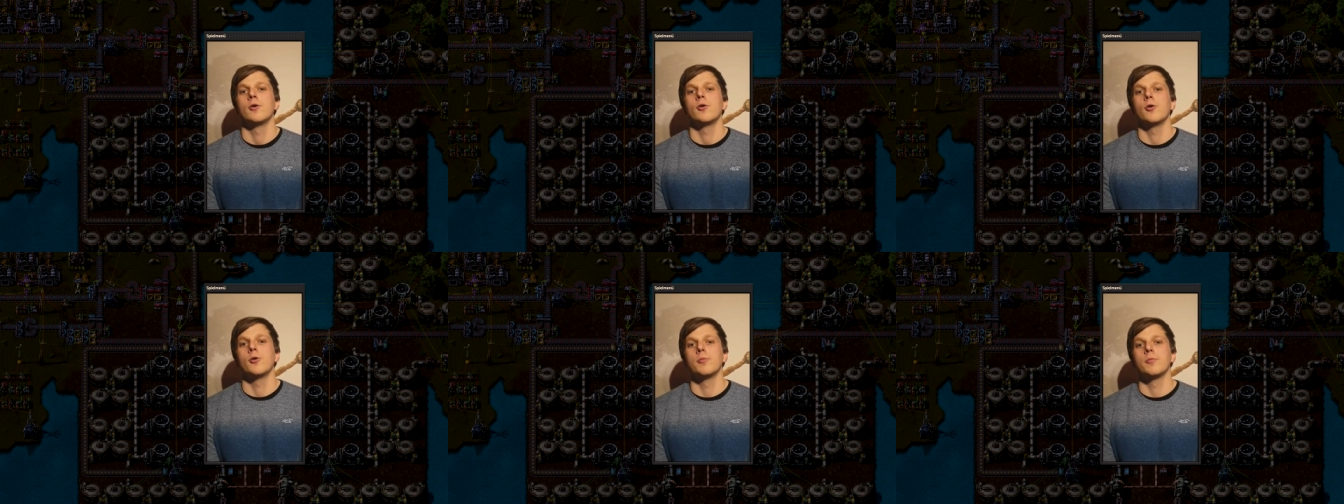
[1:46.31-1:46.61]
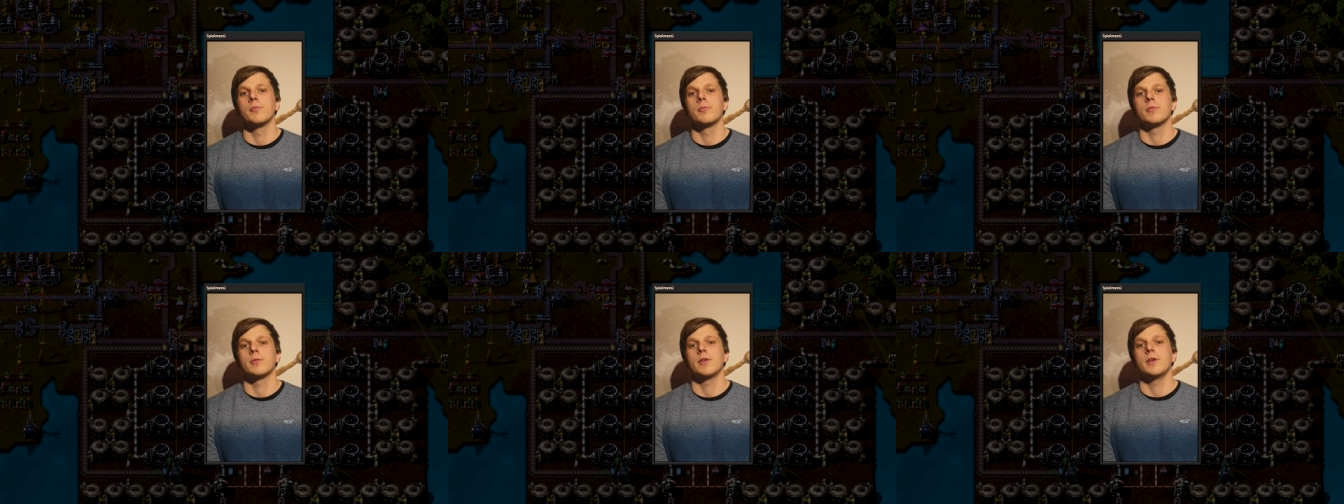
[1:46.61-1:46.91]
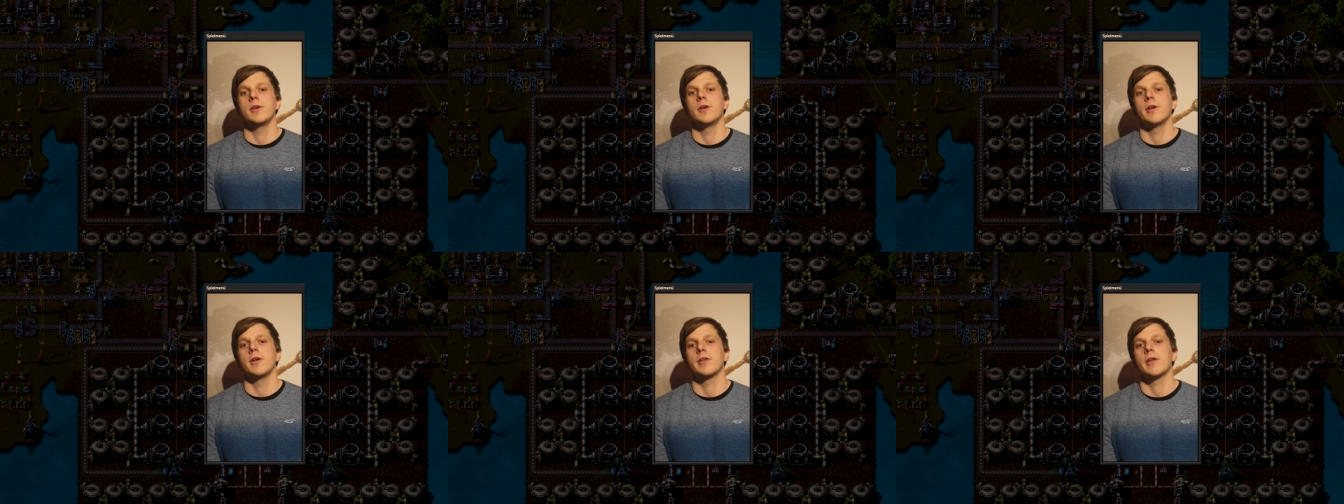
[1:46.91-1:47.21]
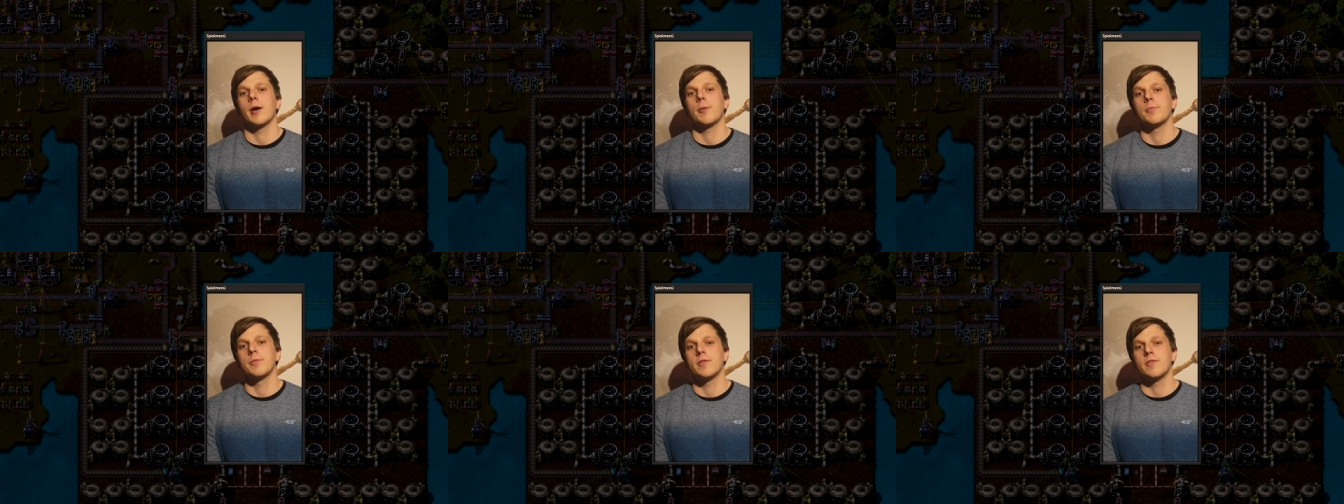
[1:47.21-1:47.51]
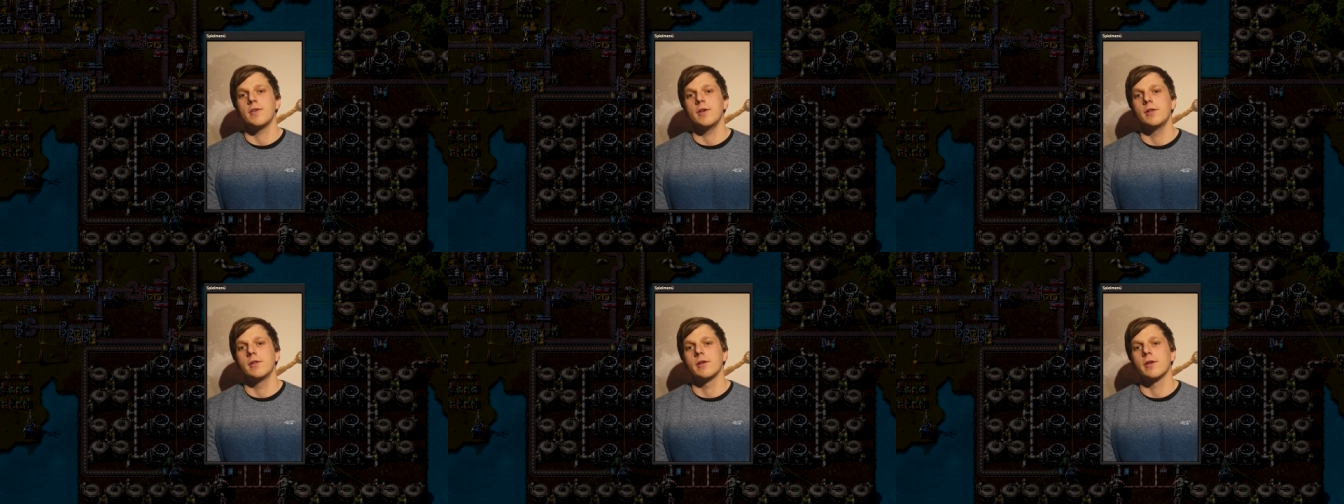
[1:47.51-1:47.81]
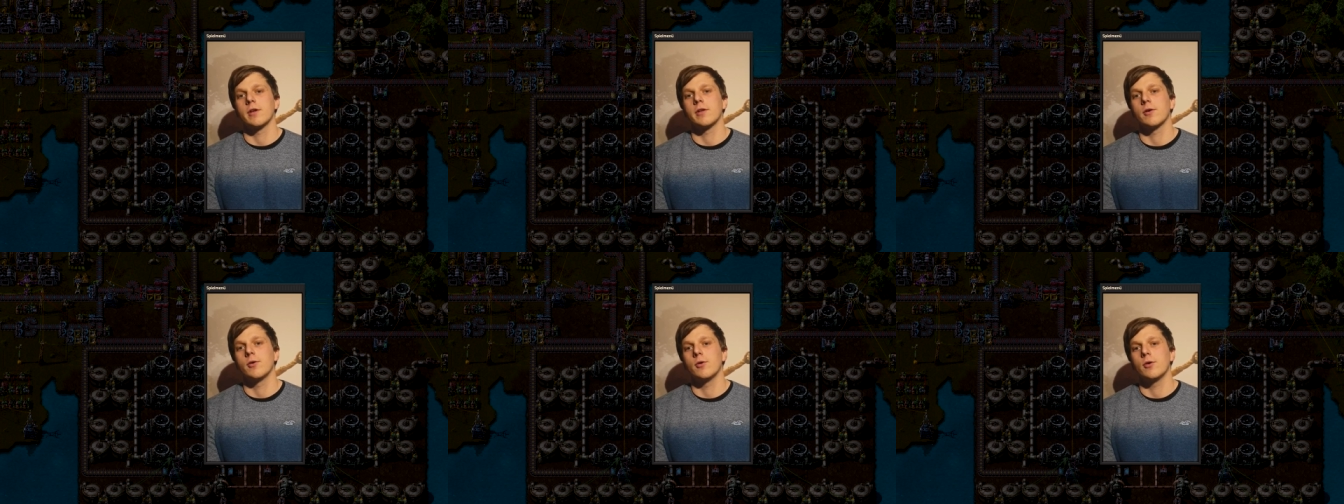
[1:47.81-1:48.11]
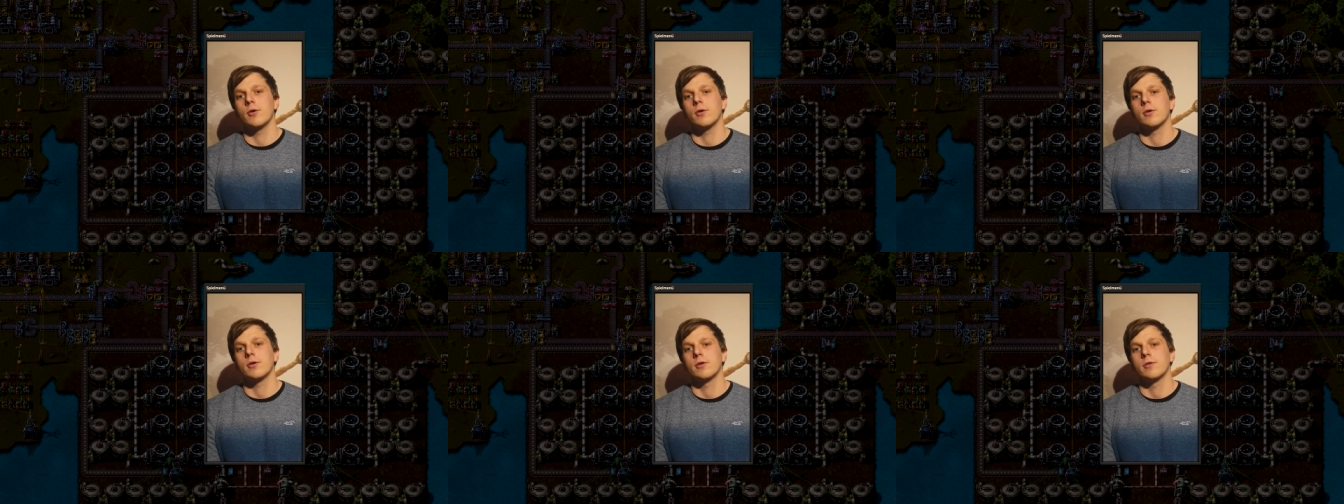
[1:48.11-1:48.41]
um die Etappenziele dann
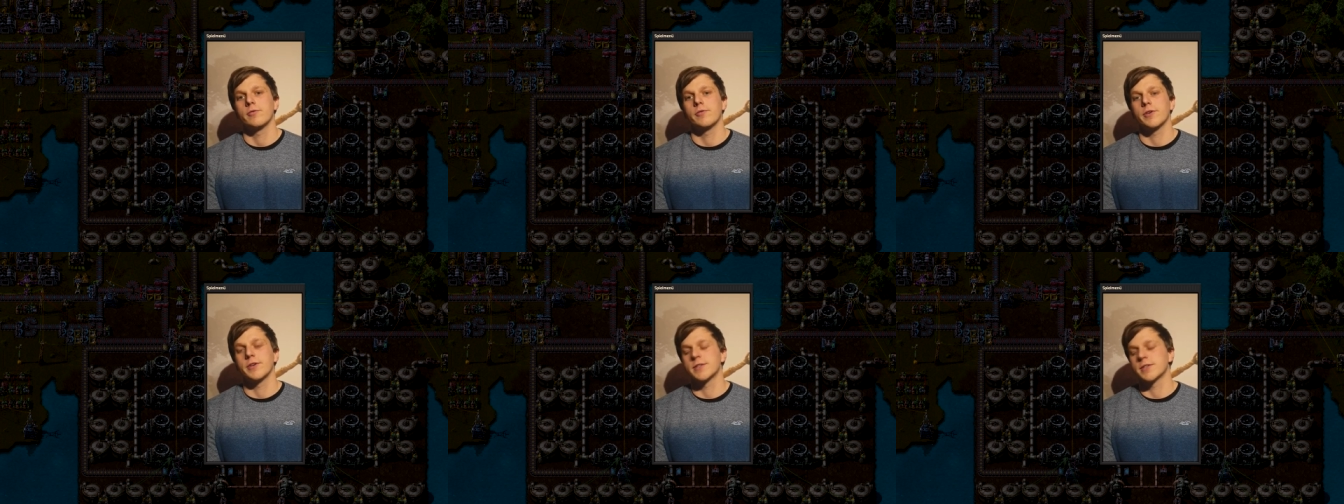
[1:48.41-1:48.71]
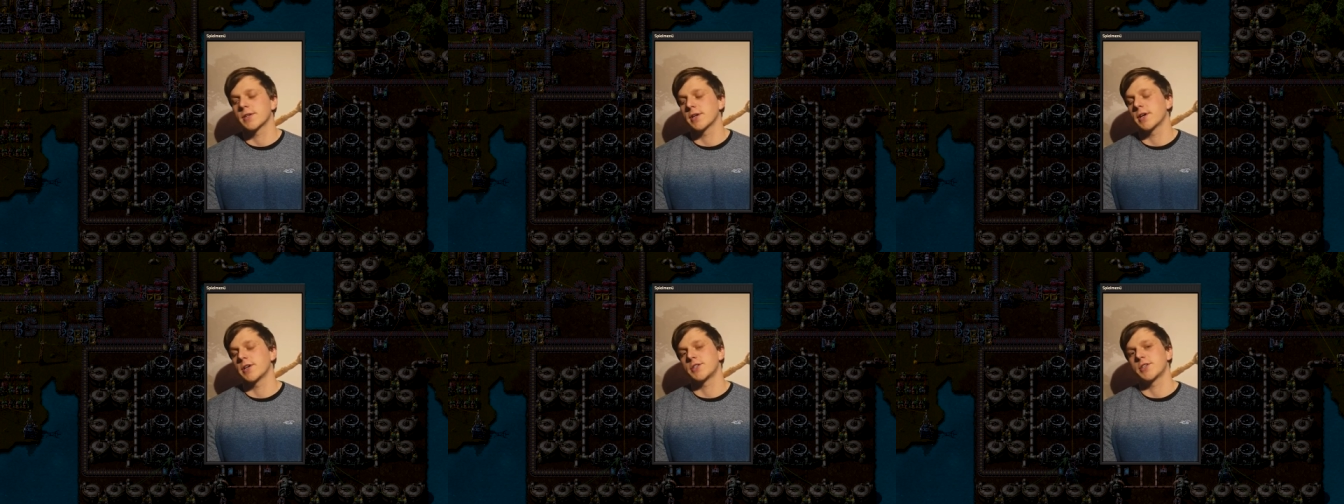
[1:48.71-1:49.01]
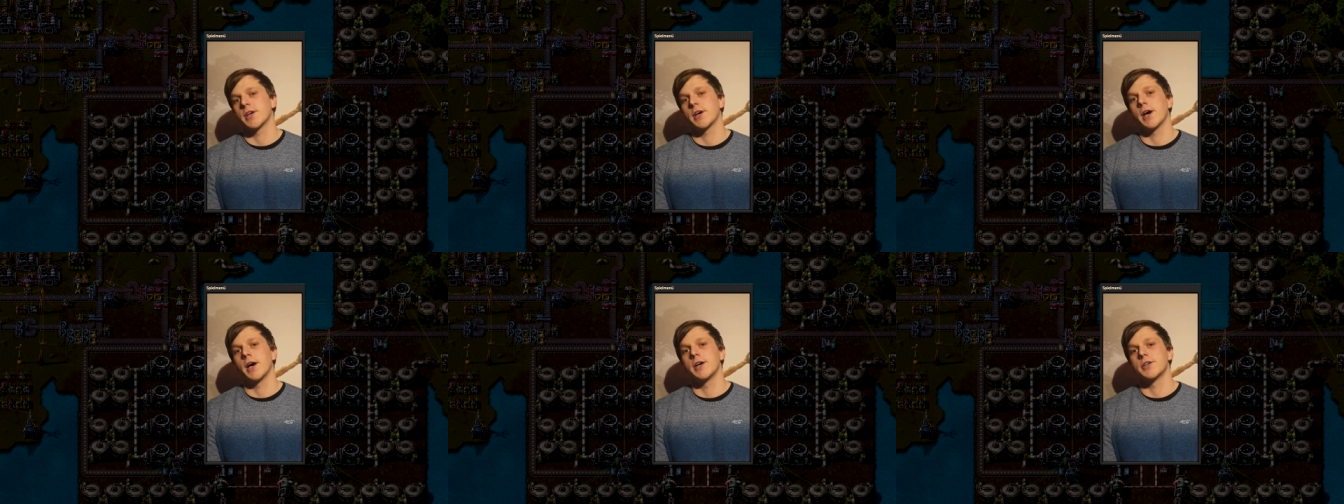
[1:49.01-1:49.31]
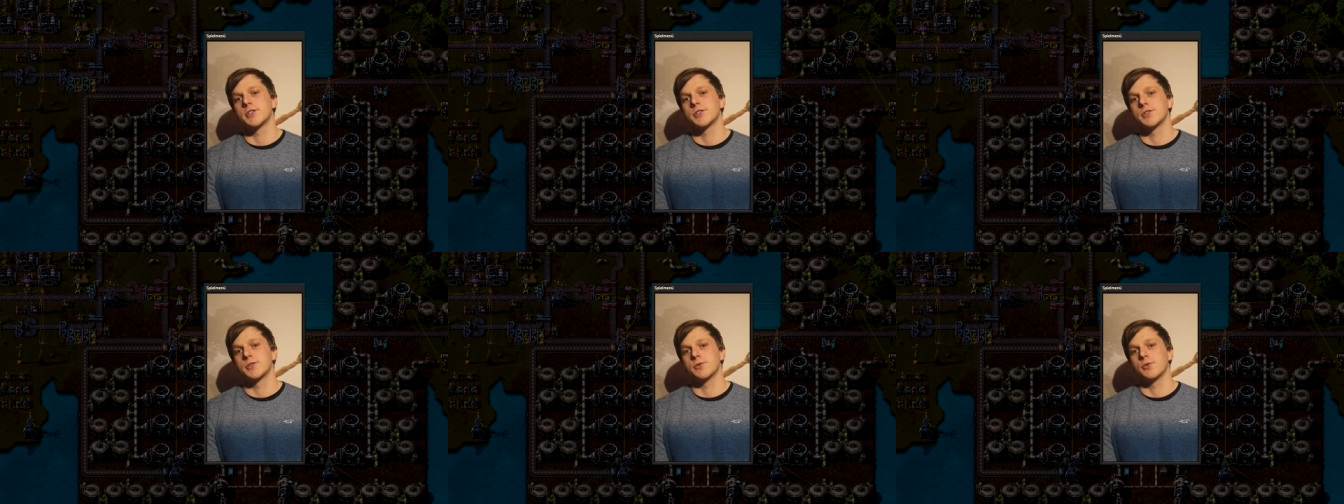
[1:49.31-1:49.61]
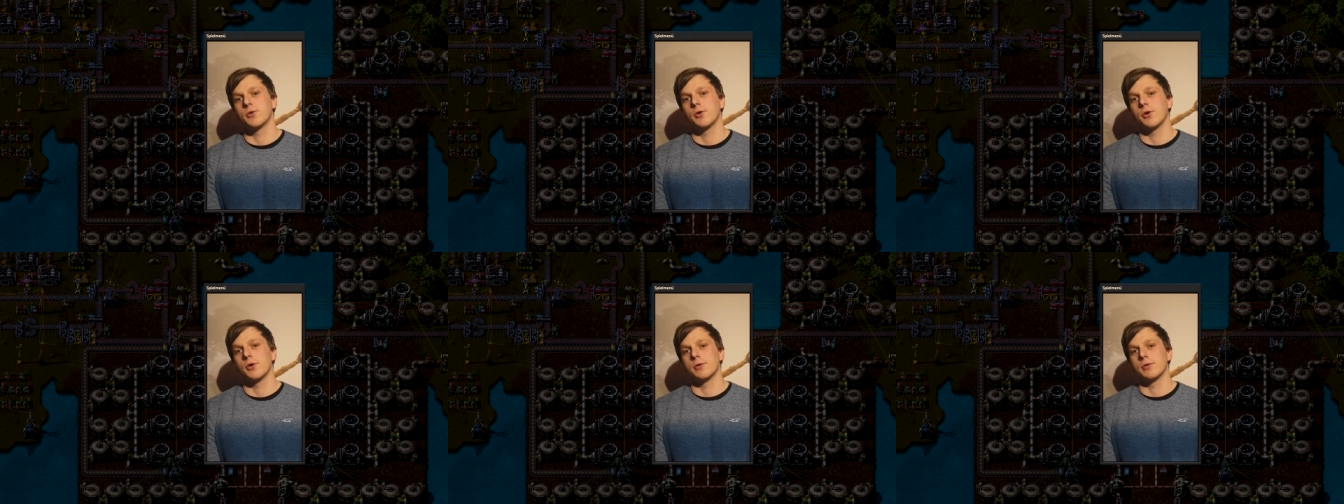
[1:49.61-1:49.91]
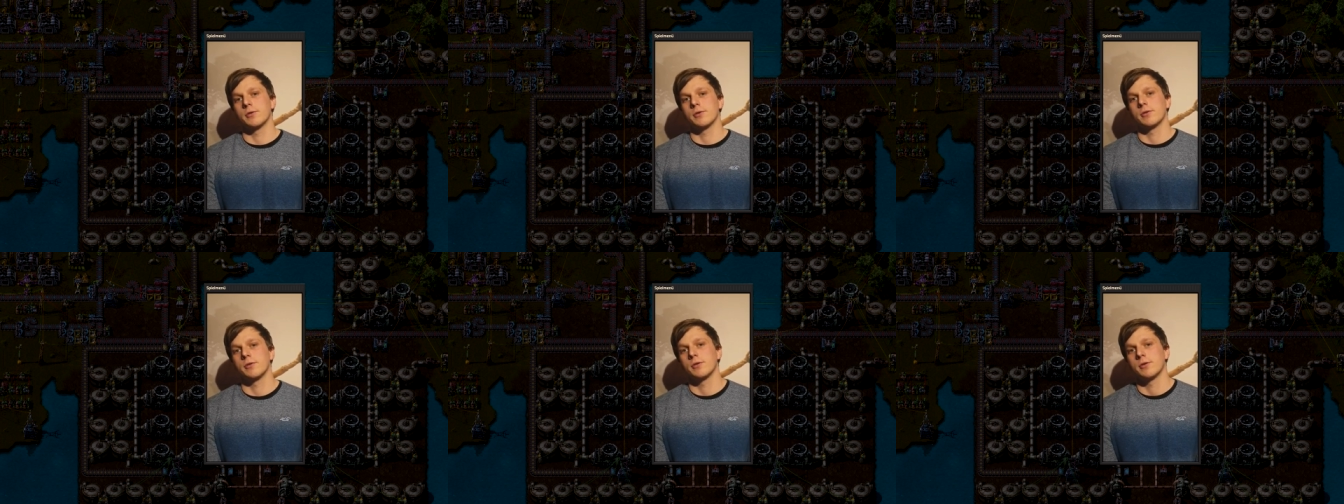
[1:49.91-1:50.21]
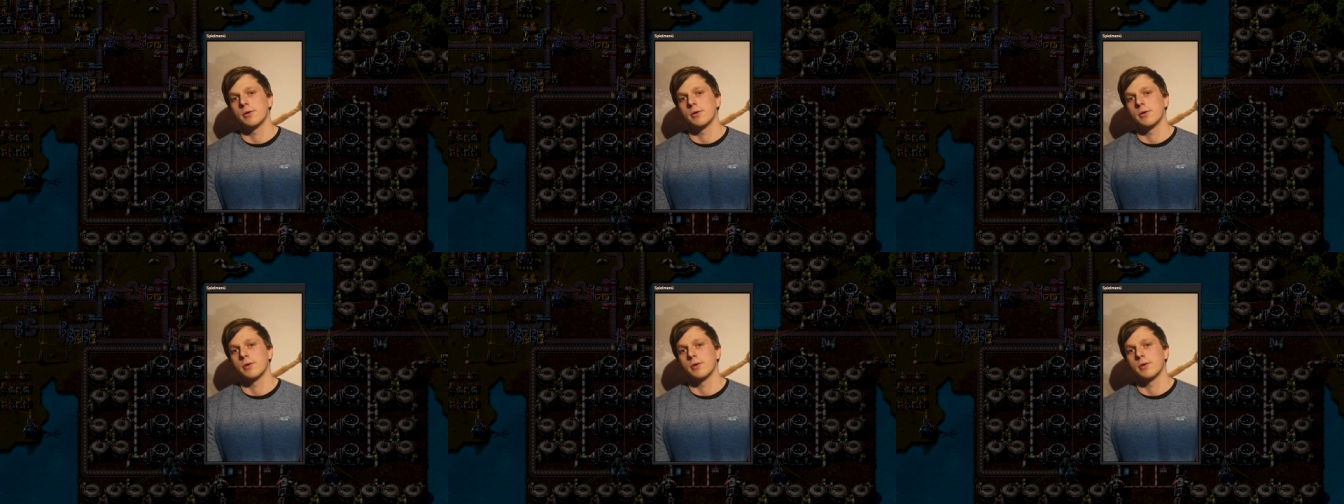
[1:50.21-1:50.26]
auch fristgerecht erreichen zu können.